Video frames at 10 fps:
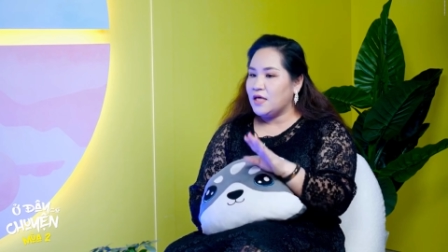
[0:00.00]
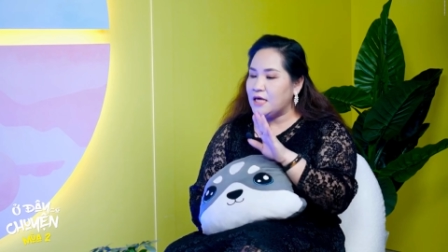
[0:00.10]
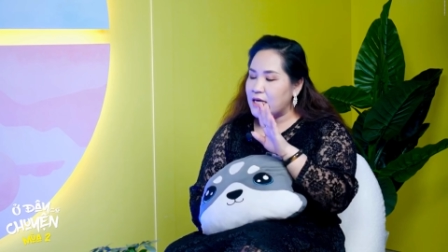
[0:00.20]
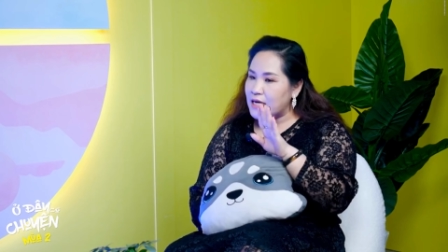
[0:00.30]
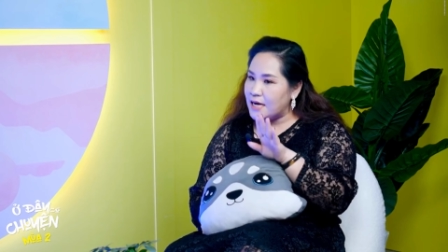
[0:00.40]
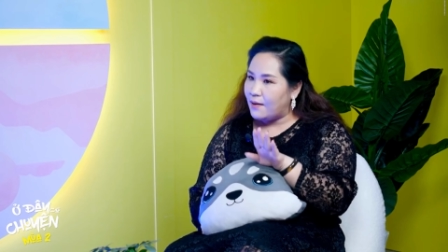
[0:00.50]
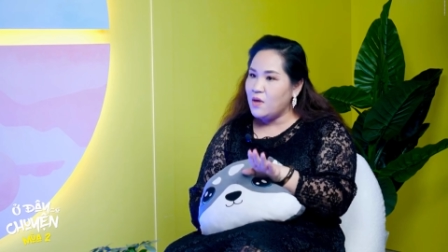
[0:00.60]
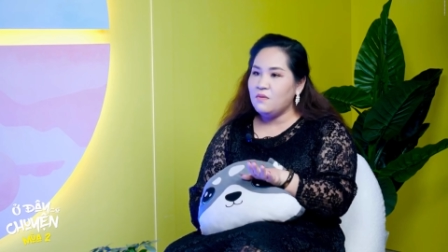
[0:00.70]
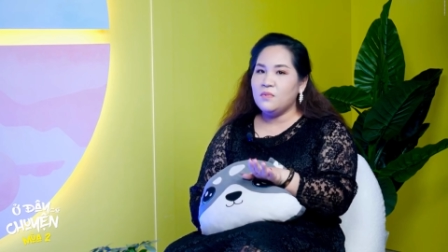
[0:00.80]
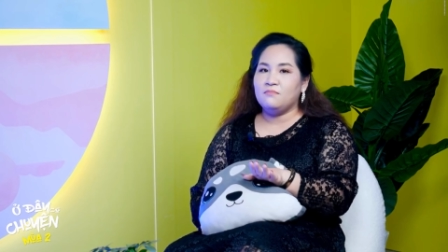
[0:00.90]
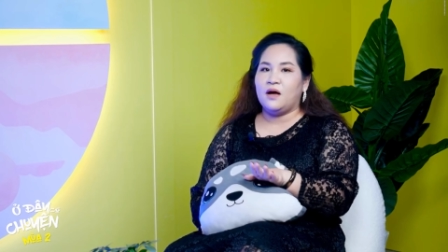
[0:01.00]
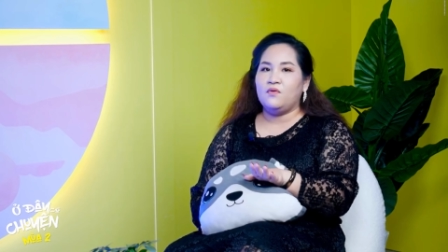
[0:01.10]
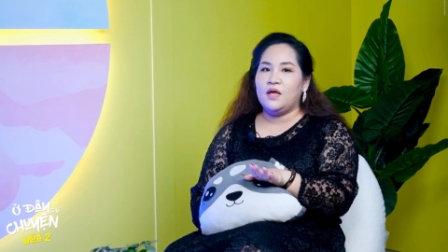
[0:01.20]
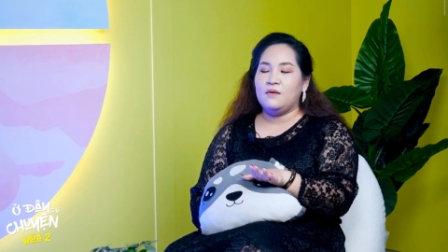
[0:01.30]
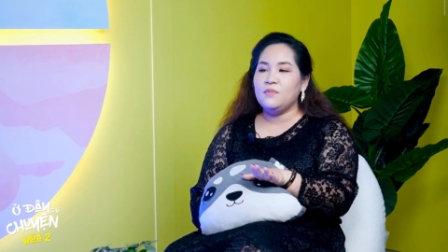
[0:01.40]
Vậy thì khi đã biết mình
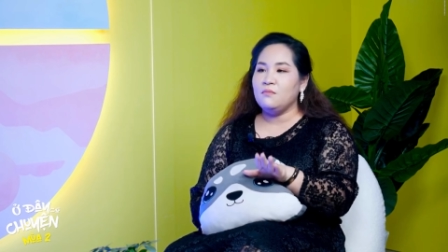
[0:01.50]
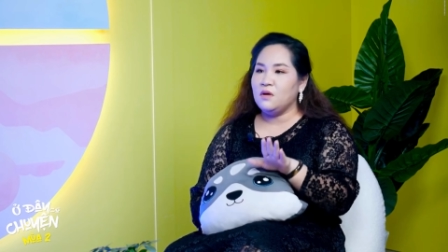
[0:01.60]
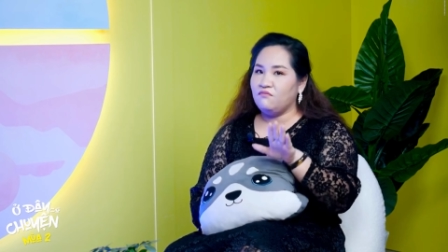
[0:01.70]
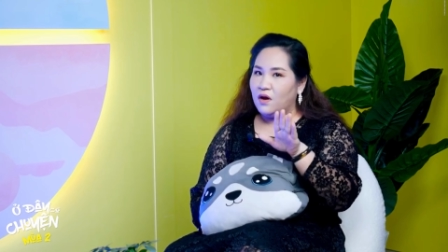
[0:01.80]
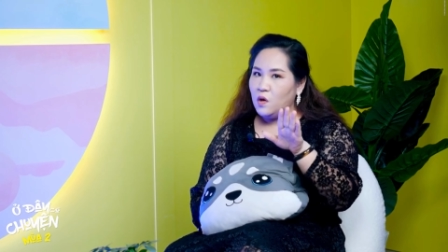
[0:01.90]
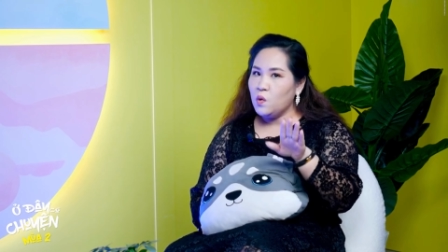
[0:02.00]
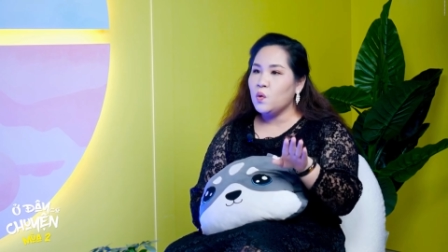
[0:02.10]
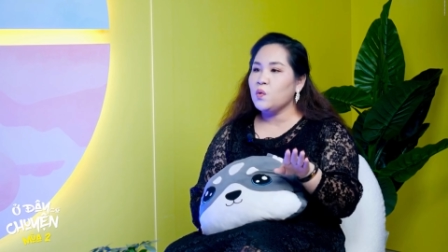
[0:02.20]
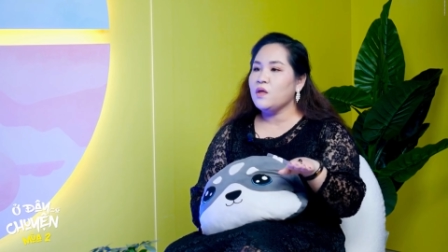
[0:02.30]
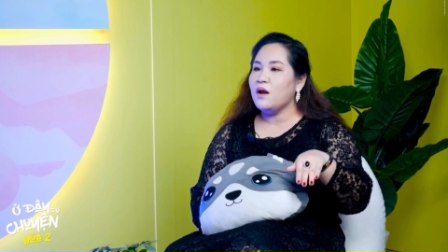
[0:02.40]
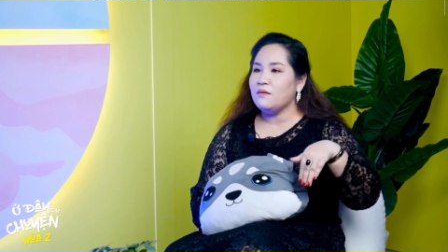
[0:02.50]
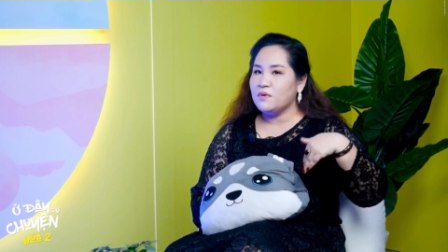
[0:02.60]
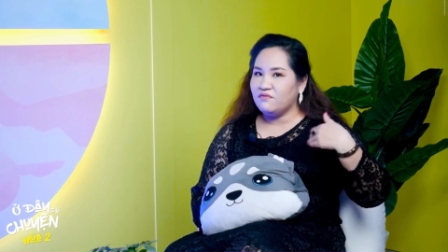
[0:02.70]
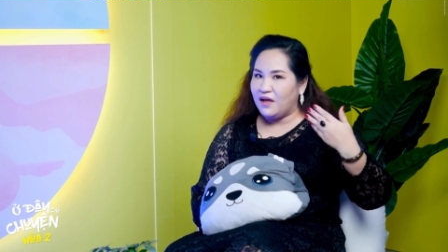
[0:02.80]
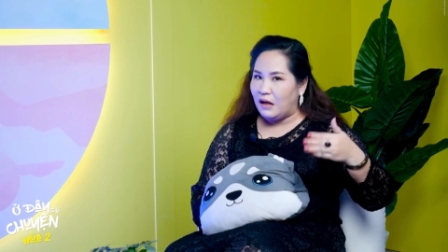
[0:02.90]
mạo hiểm thì mình phải luôn luôn nhớ là
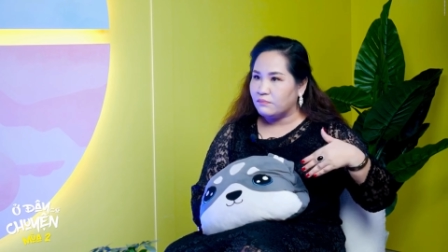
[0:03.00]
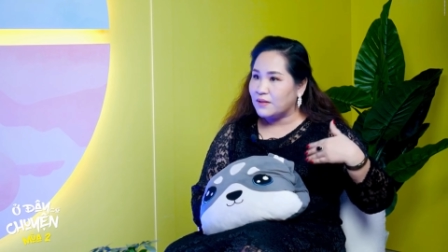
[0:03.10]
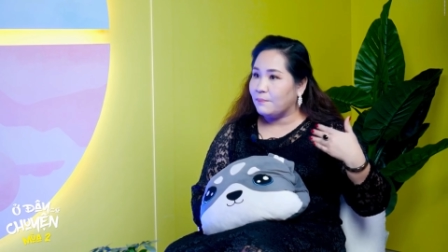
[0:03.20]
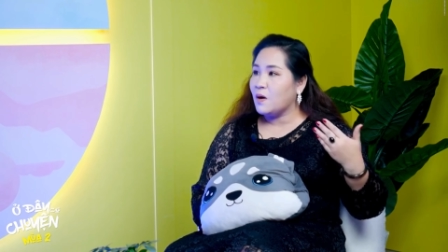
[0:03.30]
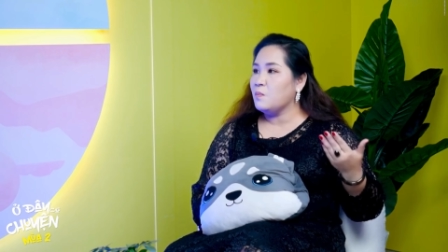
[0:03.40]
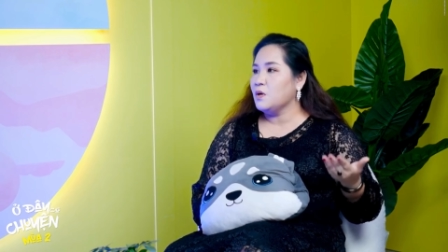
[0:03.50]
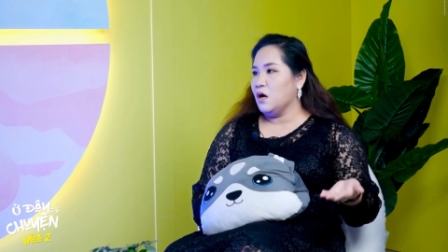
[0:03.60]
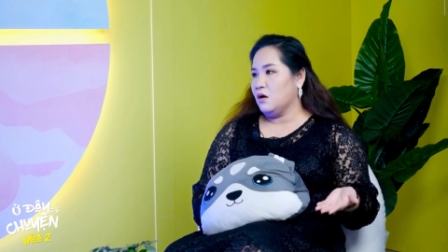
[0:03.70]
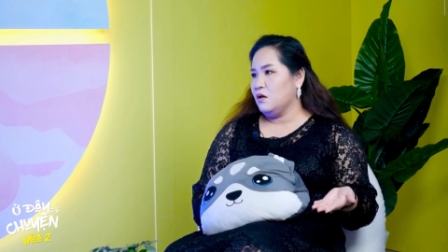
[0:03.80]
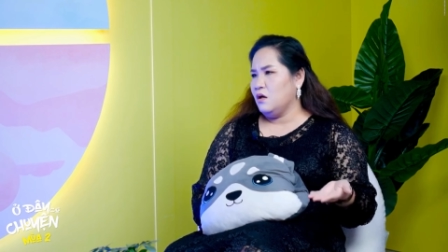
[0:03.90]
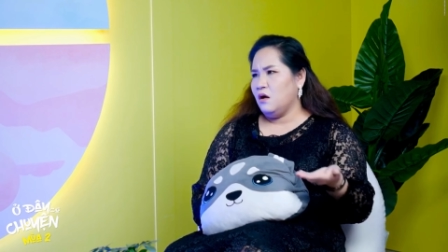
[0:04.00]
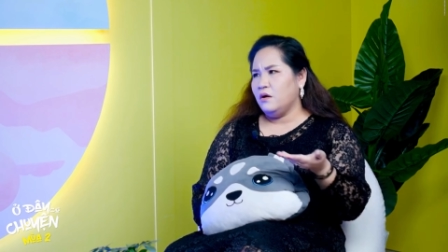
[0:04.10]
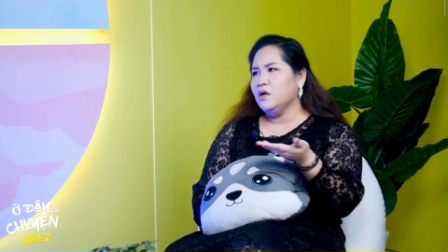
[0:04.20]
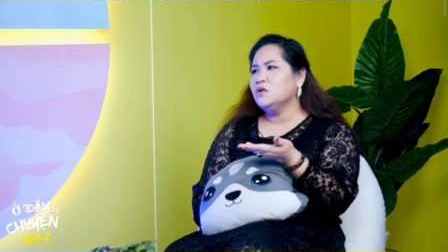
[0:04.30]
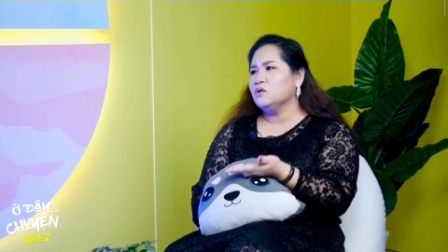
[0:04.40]
mình phải học tập không ngừng.
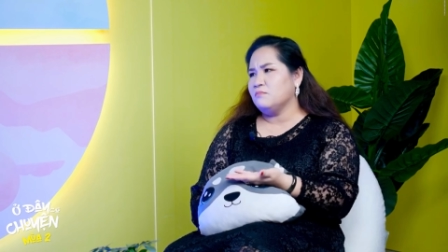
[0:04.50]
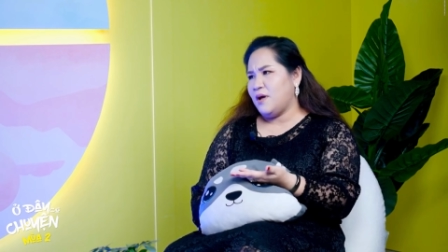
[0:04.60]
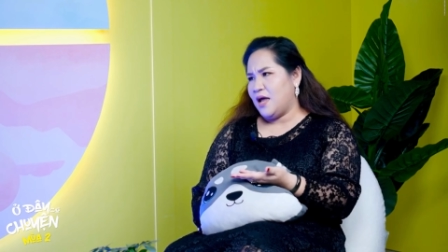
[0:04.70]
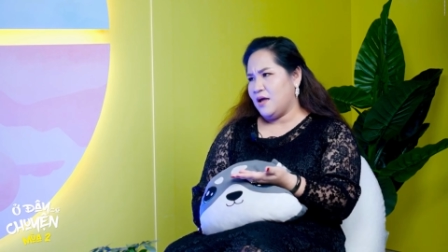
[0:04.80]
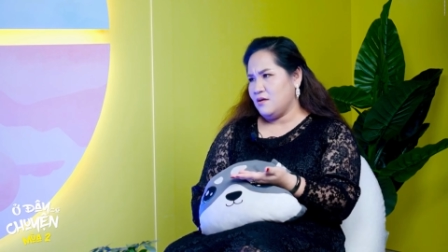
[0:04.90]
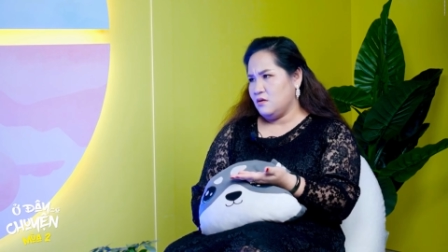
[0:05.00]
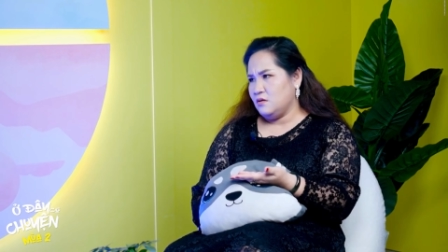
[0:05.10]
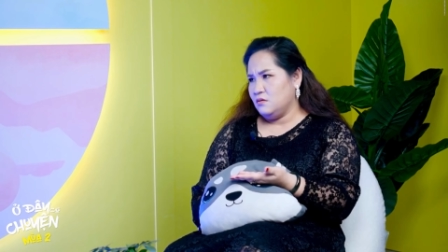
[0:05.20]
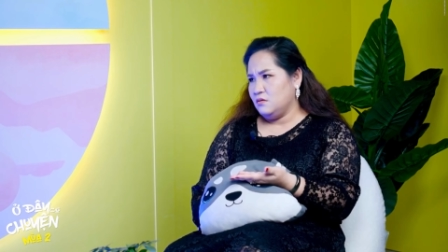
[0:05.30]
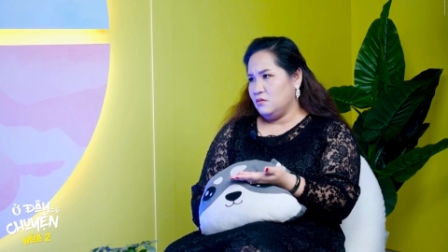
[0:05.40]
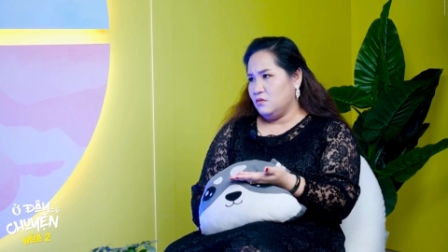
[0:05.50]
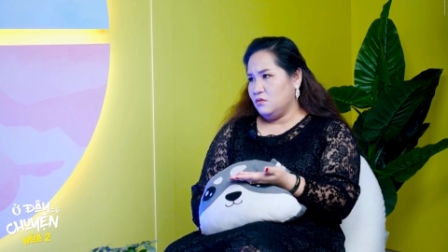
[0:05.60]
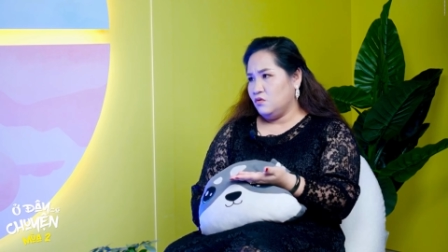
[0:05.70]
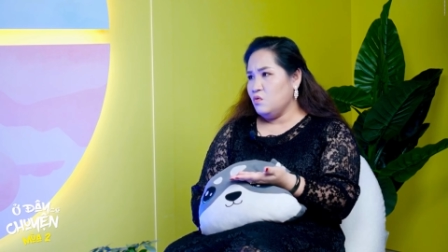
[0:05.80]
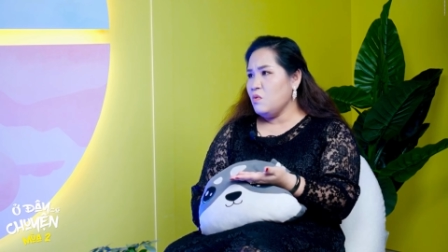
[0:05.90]
Được mà,
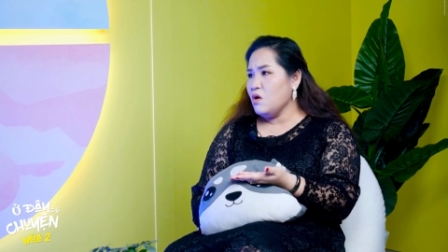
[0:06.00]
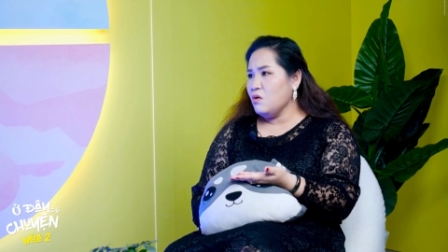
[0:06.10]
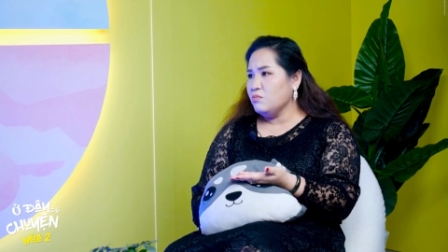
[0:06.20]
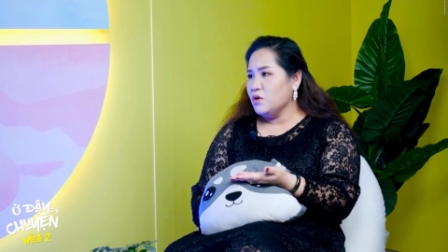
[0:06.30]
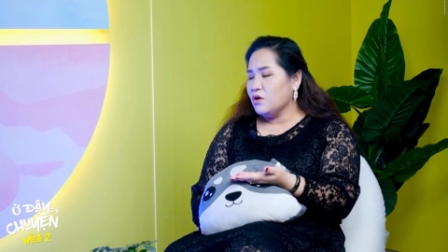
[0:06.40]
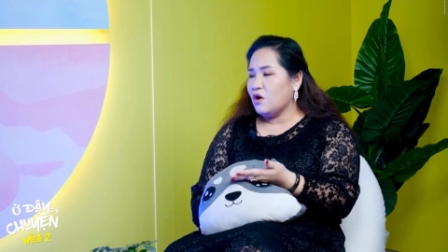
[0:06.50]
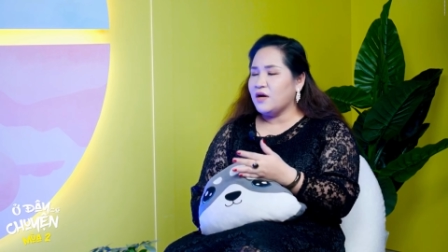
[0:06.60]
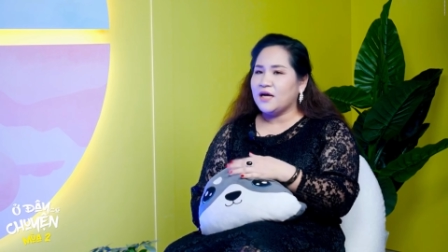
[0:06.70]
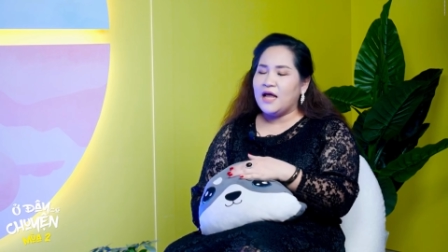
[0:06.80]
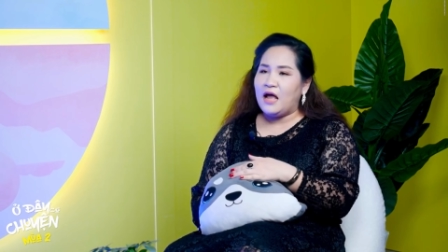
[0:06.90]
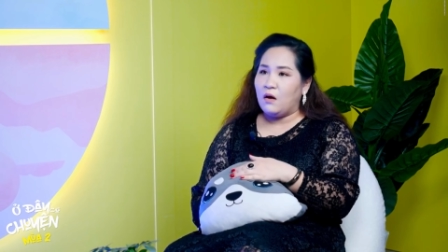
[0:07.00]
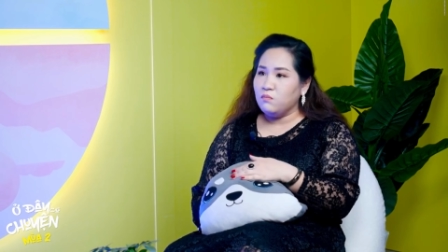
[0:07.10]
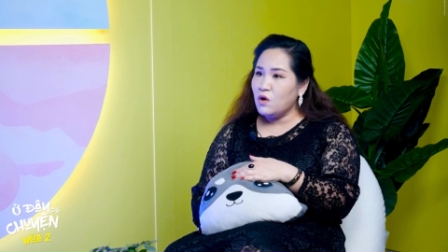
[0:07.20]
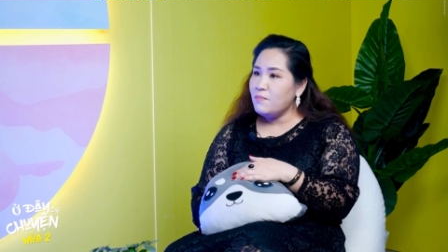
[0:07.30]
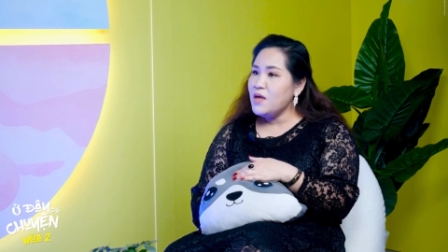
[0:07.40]
đúng không? Còn đằng này
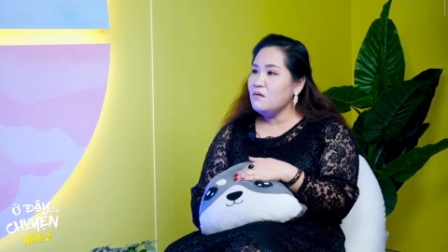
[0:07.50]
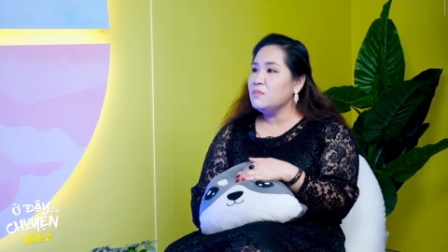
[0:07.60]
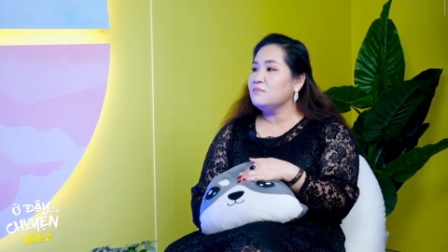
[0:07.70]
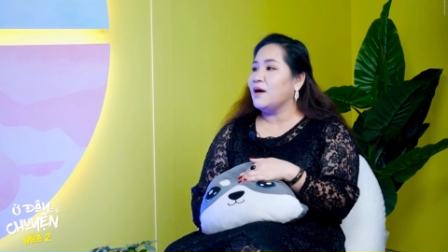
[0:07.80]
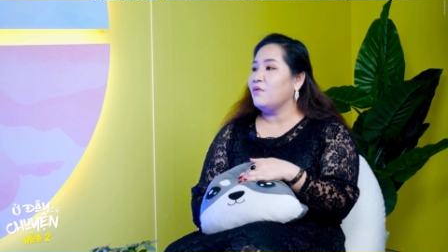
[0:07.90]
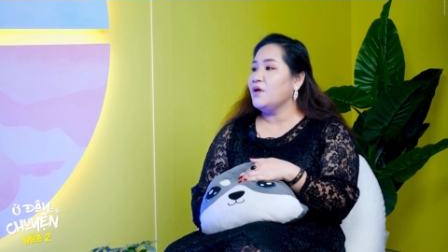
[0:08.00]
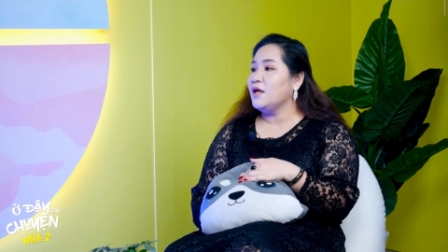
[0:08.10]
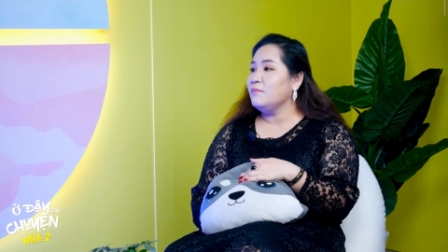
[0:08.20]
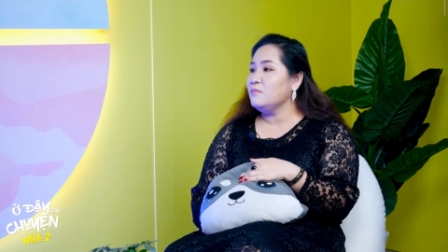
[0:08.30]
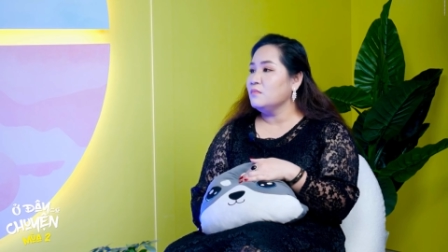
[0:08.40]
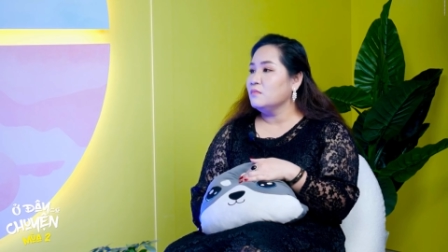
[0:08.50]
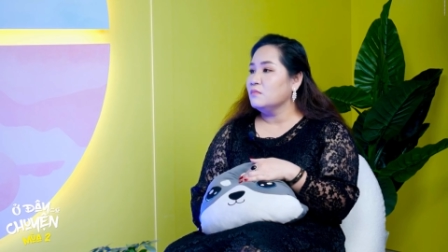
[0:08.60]
không có biết mình mạo hiểm